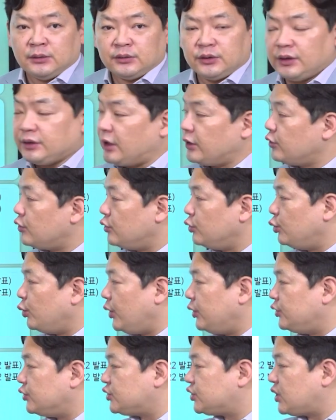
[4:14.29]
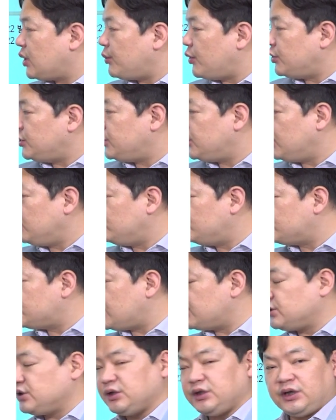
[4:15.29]
근데 내년도에도 그러면 이런
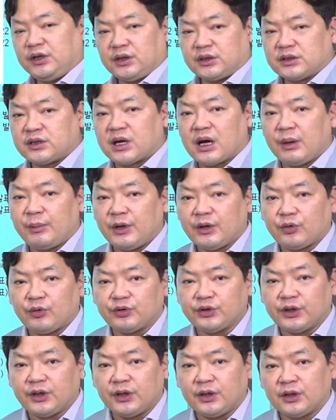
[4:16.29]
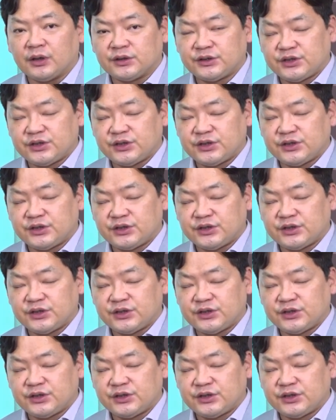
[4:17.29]
투자들이 급감할 거냐?